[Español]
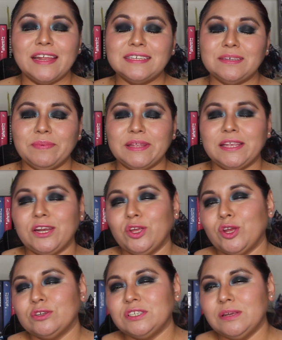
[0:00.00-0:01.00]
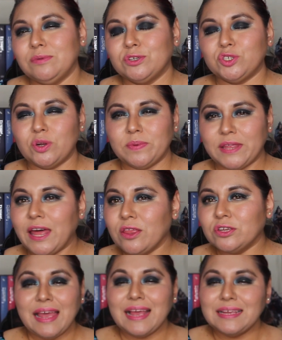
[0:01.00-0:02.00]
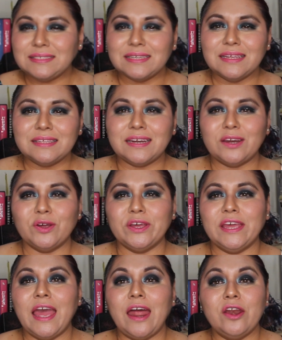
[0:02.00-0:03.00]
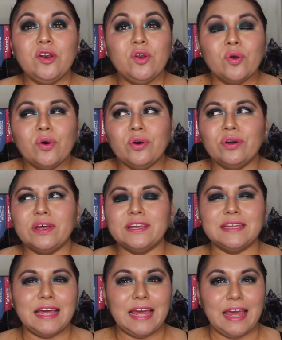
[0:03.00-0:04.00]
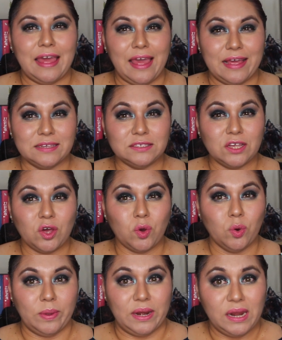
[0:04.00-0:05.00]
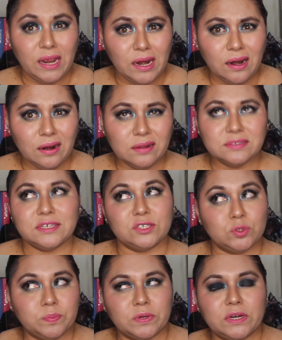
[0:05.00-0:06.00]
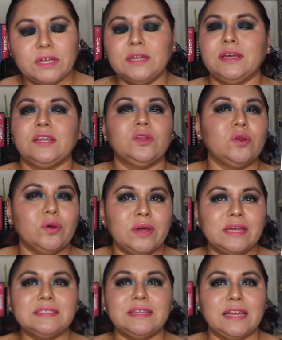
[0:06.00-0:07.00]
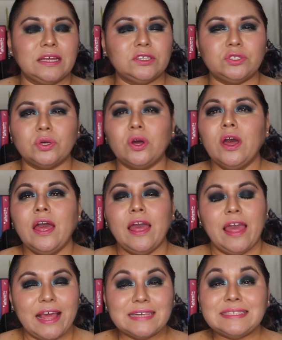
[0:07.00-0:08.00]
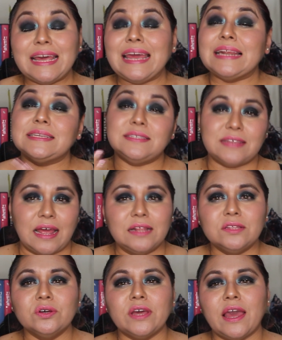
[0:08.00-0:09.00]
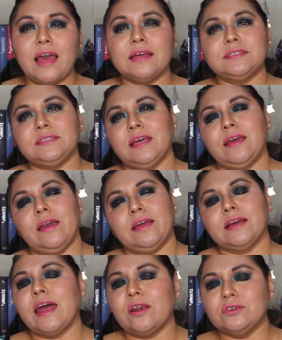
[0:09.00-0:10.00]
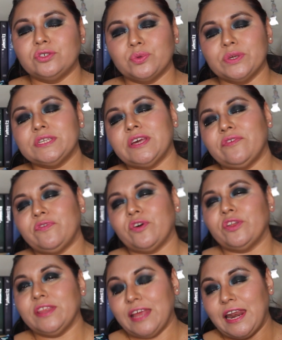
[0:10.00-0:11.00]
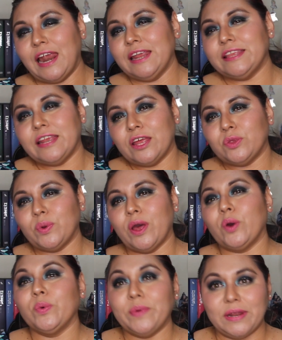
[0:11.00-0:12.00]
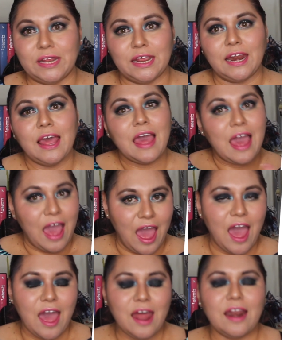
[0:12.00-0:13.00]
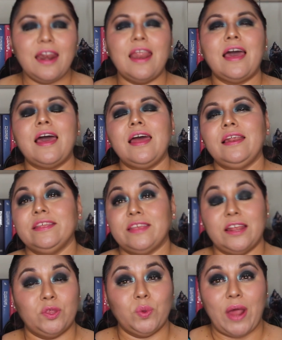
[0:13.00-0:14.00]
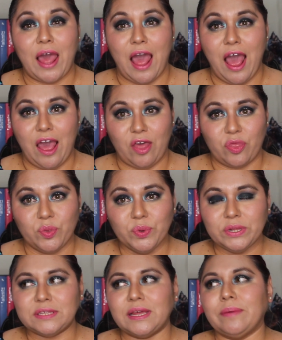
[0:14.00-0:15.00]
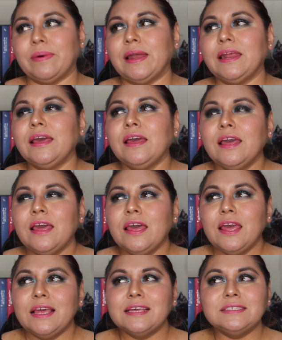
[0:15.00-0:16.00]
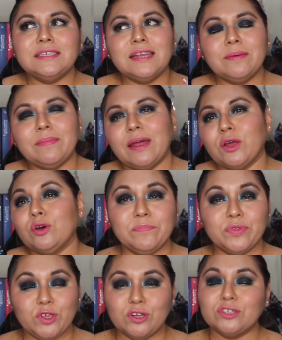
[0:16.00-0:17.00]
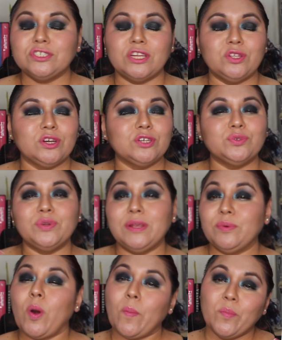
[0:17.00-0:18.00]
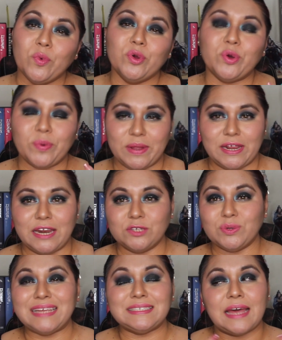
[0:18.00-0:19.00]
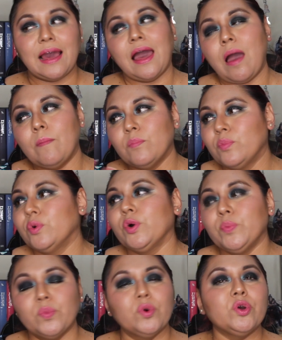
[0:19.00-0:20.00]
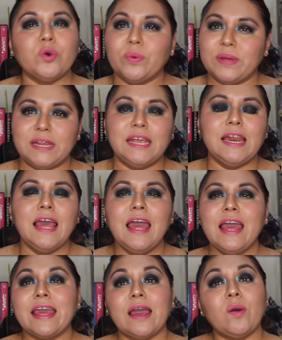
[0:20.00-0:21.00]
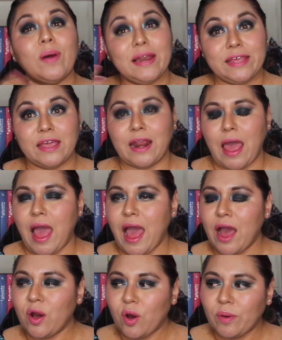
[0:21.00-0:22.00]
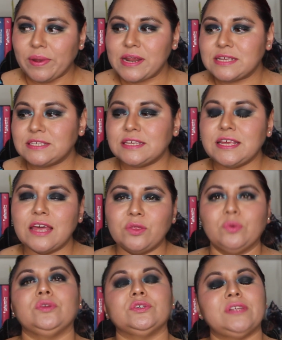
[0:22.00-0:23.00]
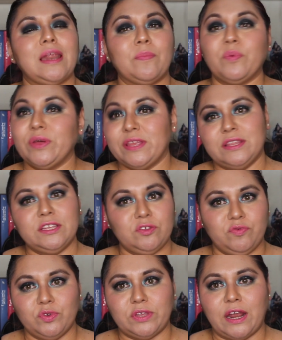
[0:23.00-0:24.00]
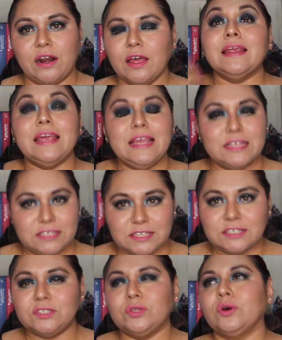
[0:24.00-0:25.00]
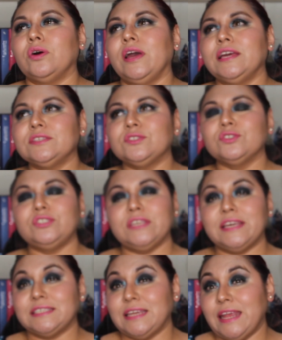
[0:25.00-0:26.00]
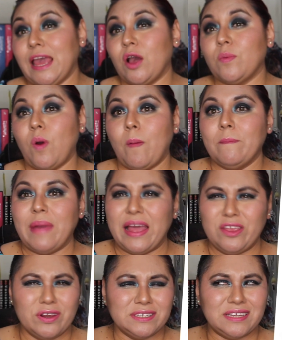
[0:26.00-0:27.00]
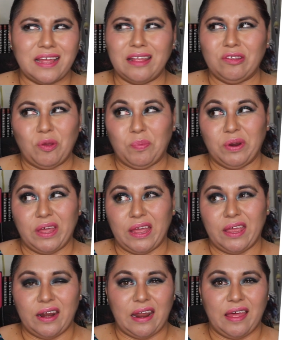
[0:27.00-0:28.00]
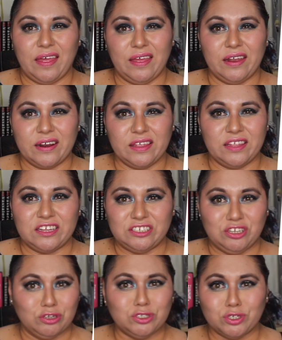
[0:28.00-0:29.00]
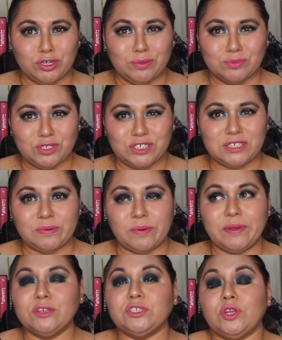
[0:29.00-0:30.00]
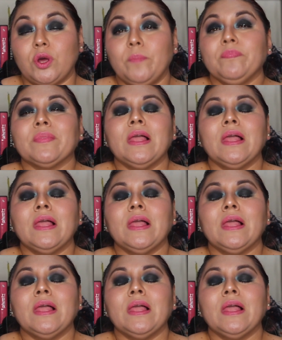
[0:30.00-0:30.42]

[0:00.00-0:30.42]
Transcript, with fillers: del cementerio de los libros olvidados. Esta tetralogía no es juvenil, se supone que no lo es, de hecho es el salto que hace Carlos Ruiz Zafón de la literatura juvenil a la literatura adulta, ¿vale? Y sin embargo yo siento que es un libro muy juvenil, es una saga muy muy juvenil que cualquiera, a jóvenes y adultos, la pueden disfrutar. Insisto, esto sí que sería como mayores de edad, no porque haya nada de r 18 ni muchísimo menos, sino